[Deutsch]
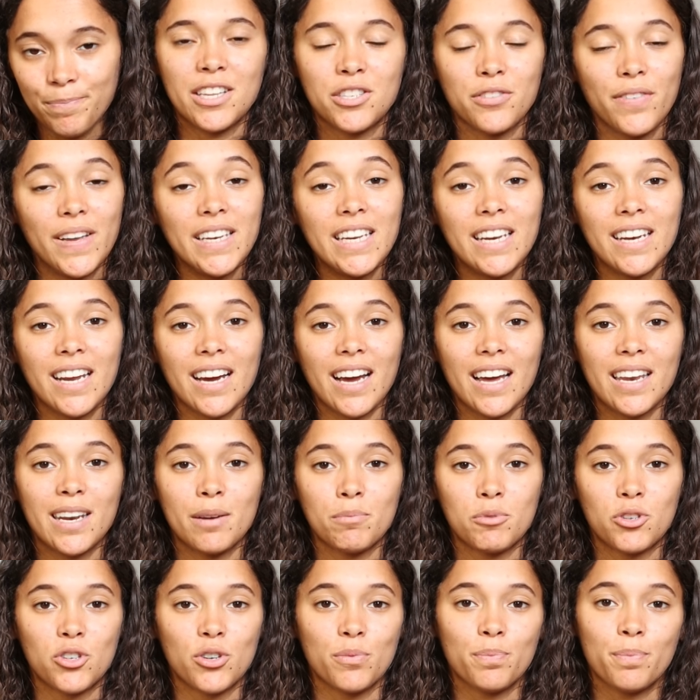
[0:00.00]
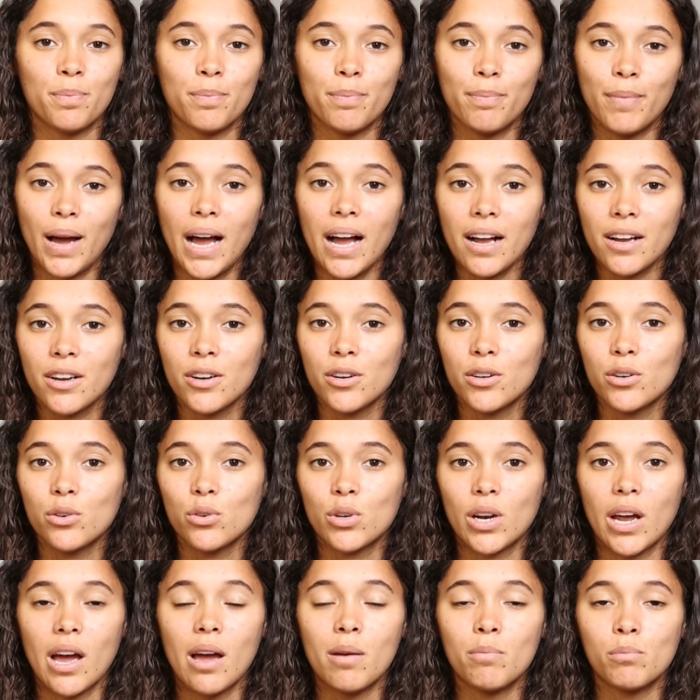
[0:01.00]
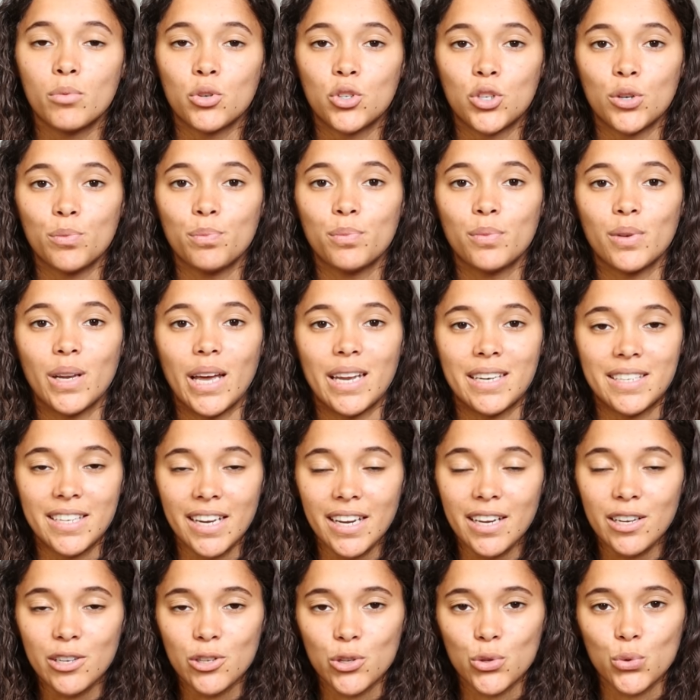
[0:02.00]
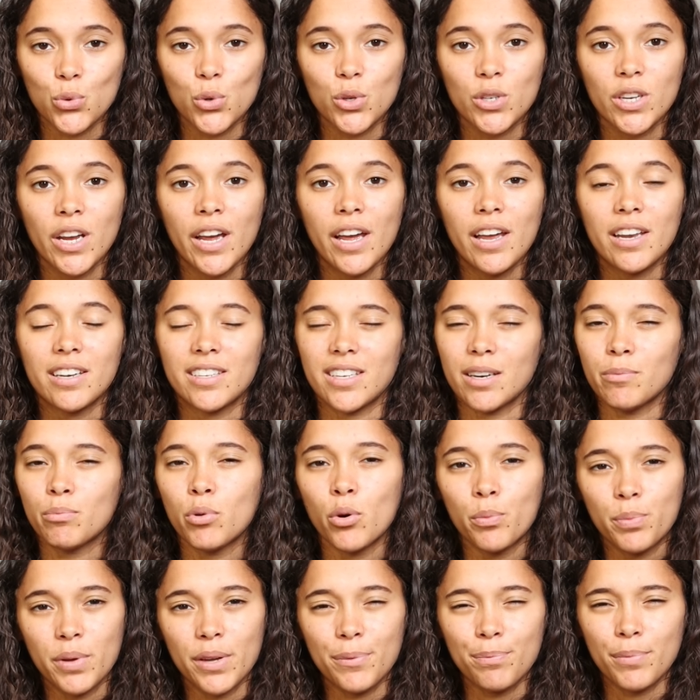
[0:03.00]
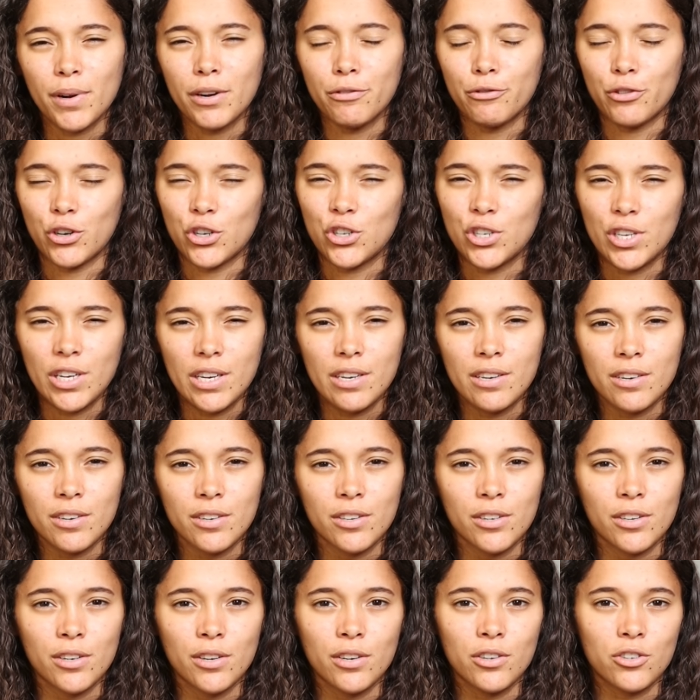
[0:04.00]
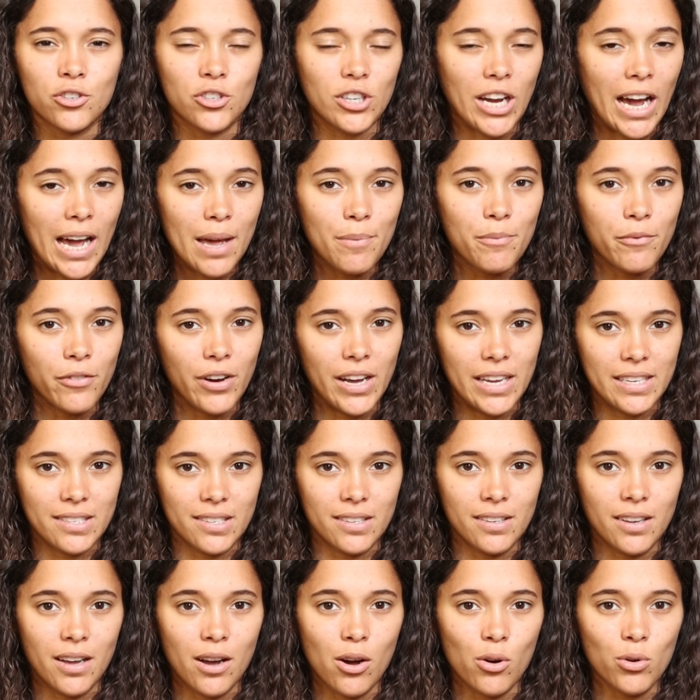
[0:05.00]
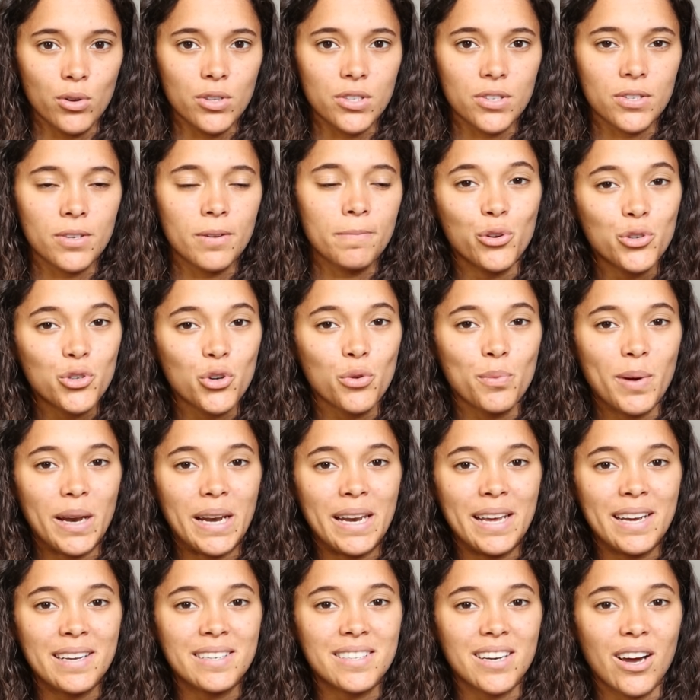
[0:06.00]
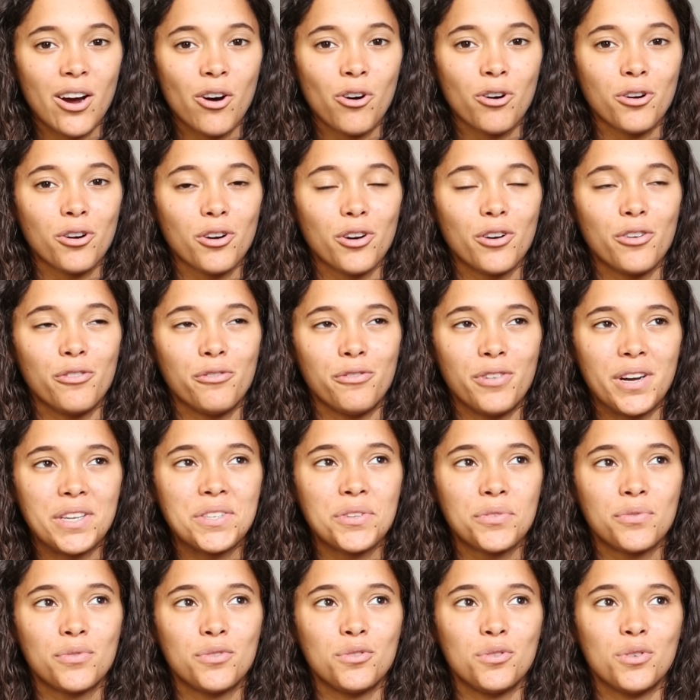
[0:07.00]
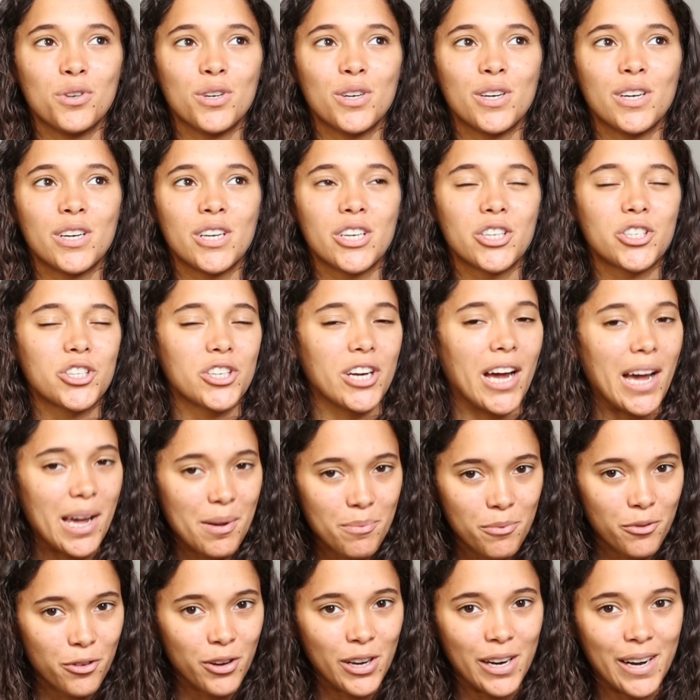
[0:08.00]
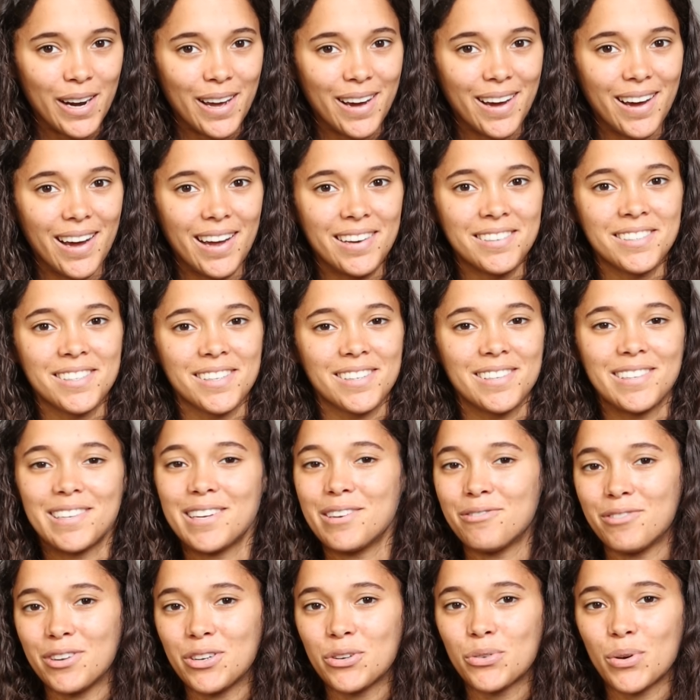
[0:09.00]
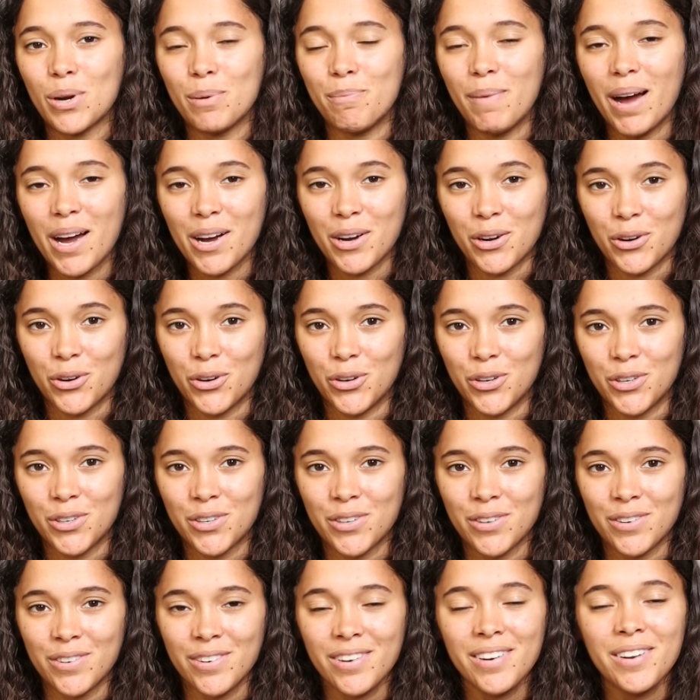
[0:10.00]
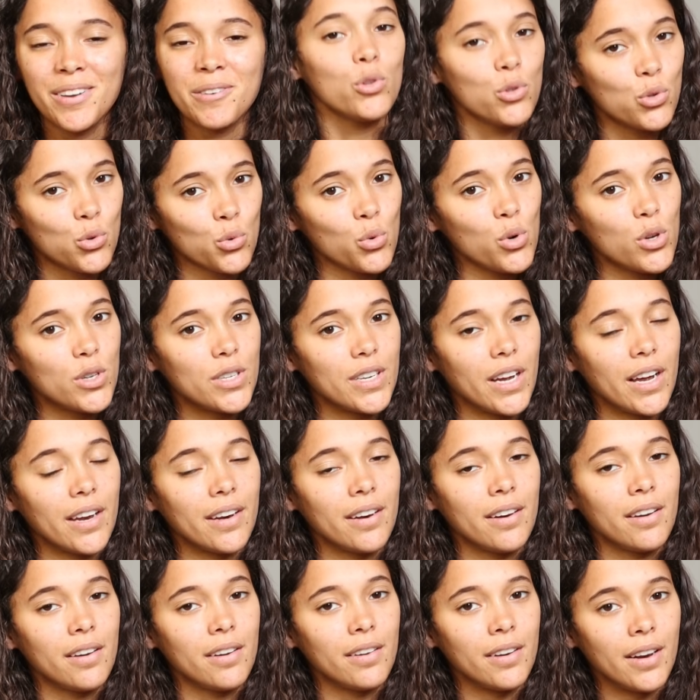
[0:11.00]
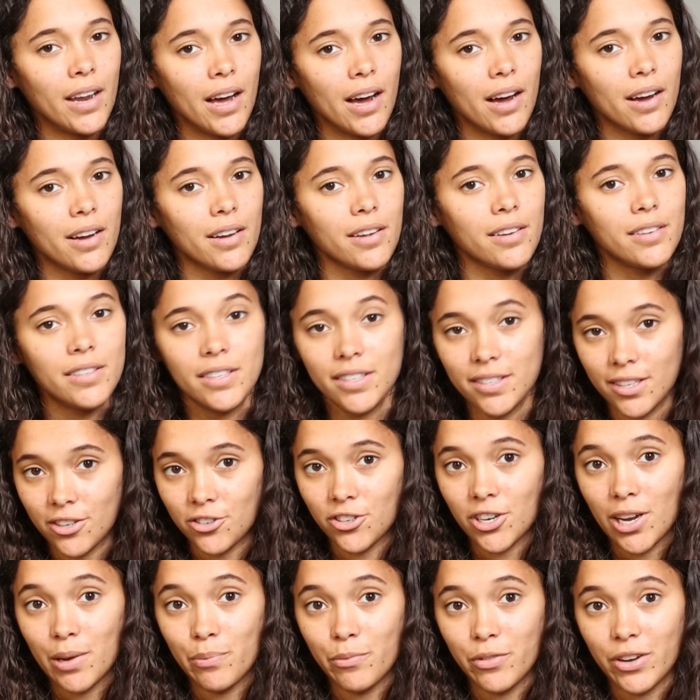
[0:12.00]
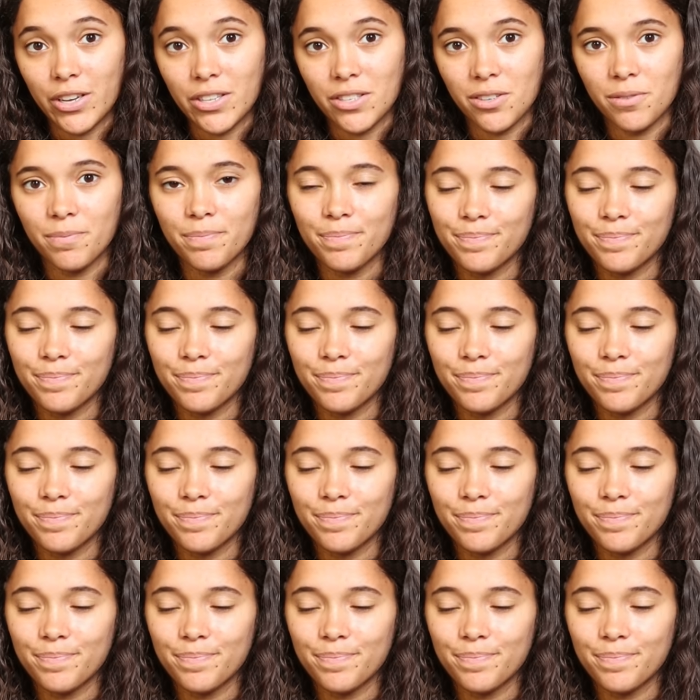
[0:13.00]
Also wenn ihr nach einer bestimmten Marke oder einem bestimmten Artikel sucht, dann probiert mal verschiedene Schreibweisen aus und überlegt auch, was für Schreibfehler andere eventuell machen könnten und sucht dann nach dieser Schreibweise.